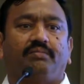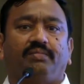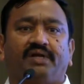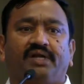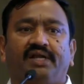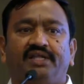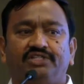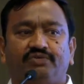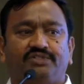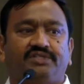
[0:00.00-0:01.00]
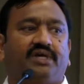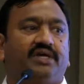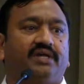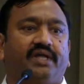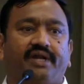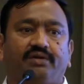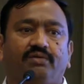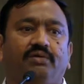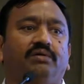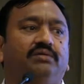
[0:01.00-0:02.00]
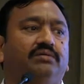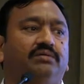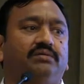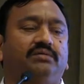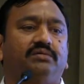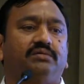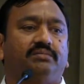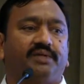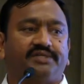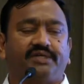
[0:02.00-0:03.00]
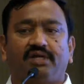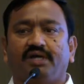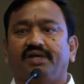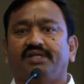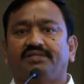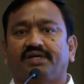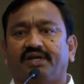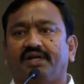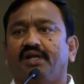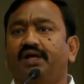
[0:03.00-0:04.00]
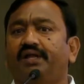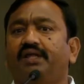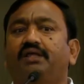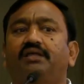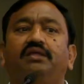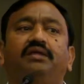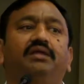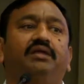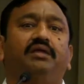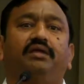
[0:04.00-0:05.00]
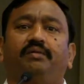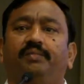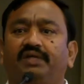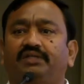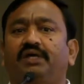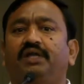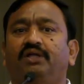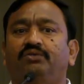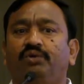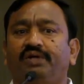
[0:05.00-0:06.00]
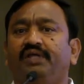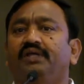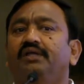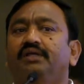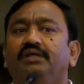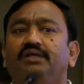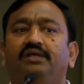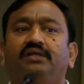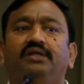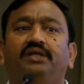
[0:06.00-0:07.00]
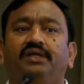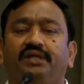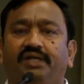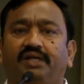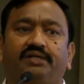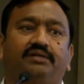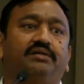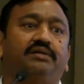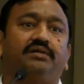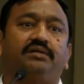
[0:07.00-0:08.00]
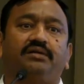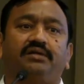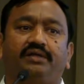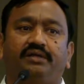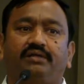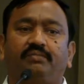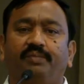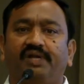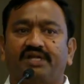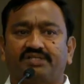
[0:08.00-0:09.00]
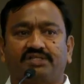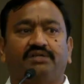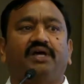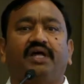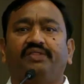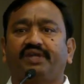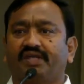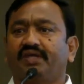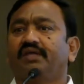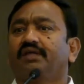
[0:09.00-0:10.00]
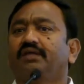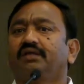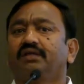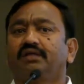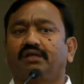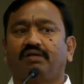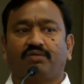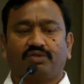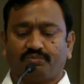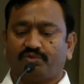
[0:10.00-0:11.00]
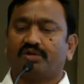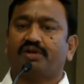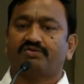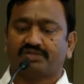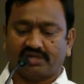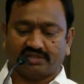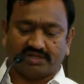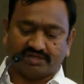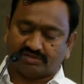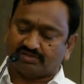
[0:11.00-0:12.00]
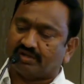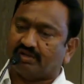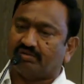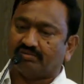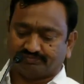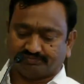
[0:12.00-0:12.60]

పట్టణాల నుంచి వచ్చిన నెరట్కో ప్రెసిడెంట్లు కానీ సెక్రటరీలు కానీ మిగతా నా తోటి రియల్టర్ బిల్డర్స్ అందరికీ నా హృదయపూర్వక నమస్కారాలు తెలియజేస్తున్నాను